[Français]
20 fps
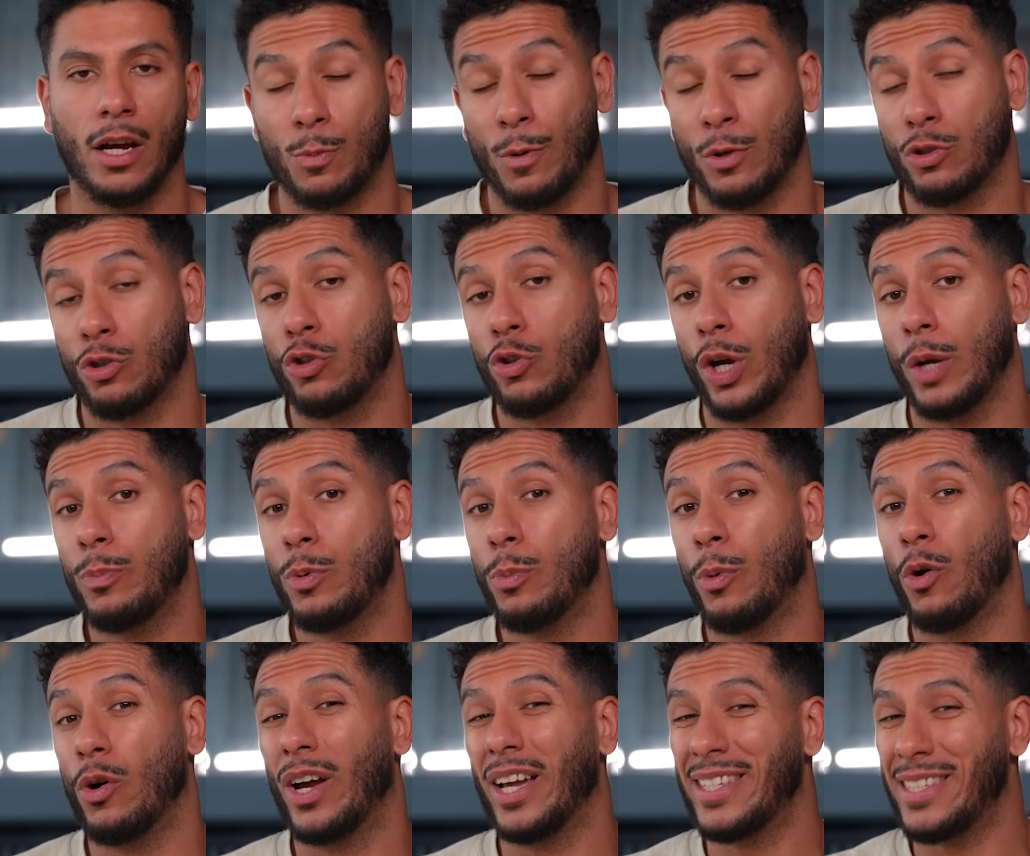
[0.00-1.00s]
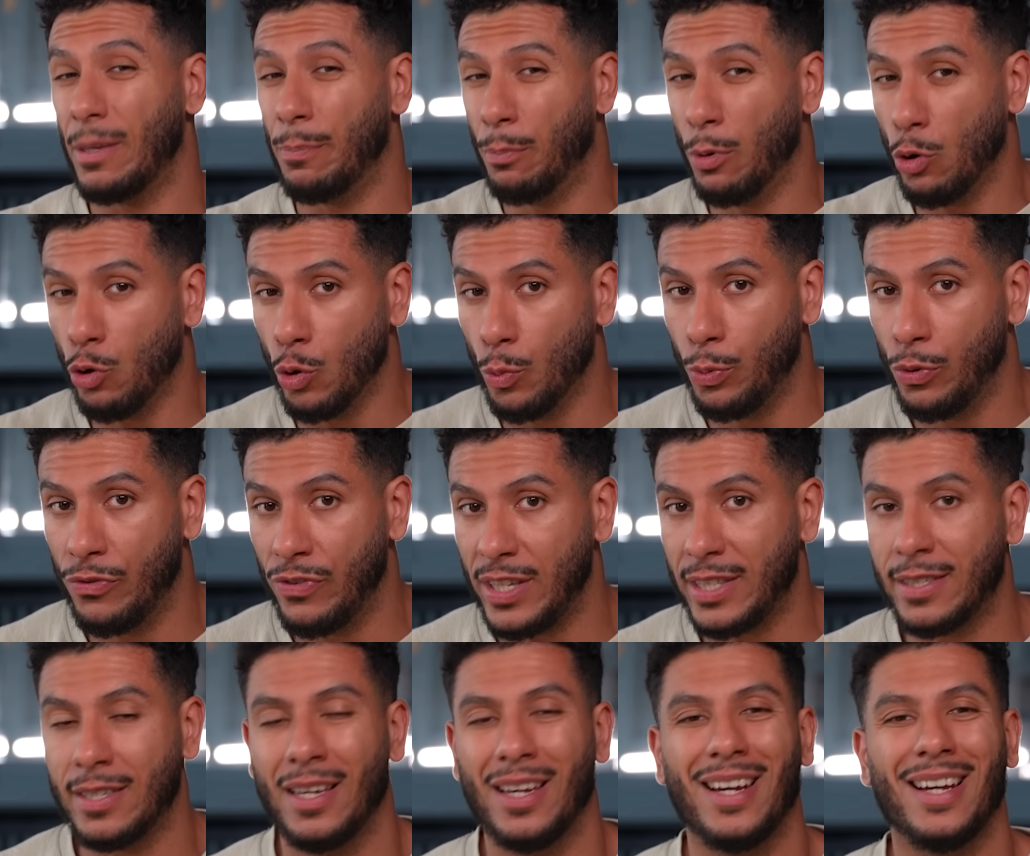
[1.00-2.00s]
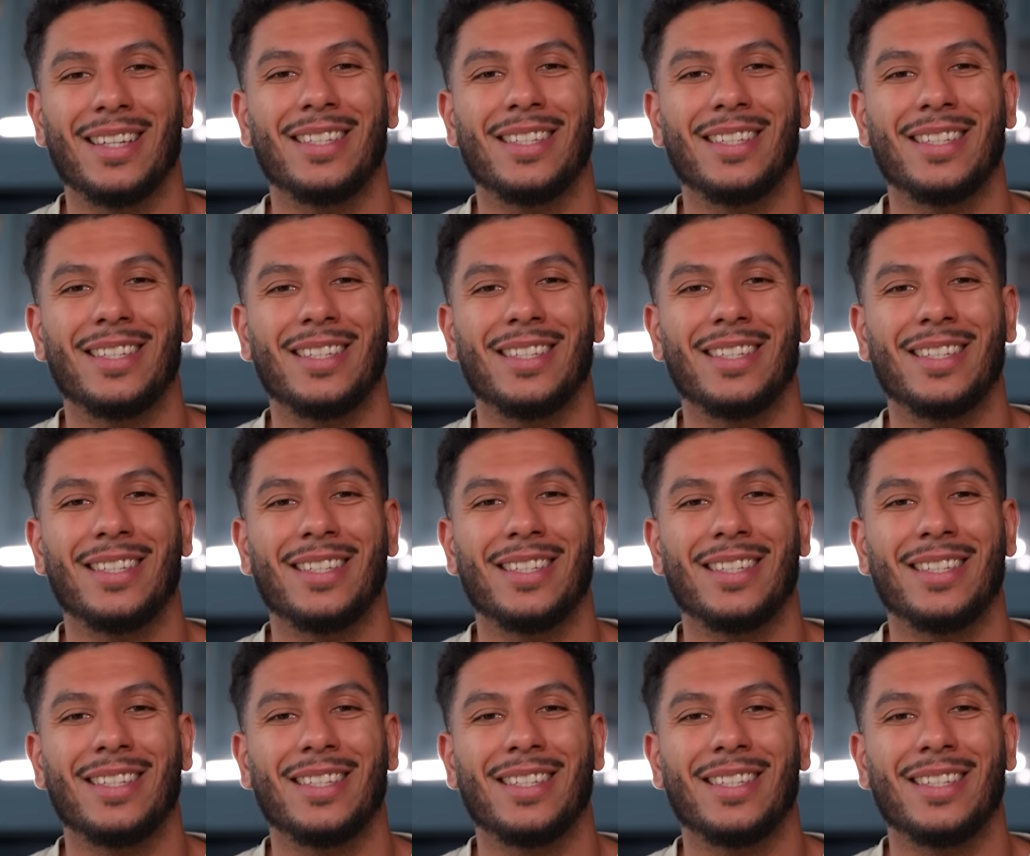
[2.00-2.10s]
je pense que j'aurais pu progresser beaucoup plus vite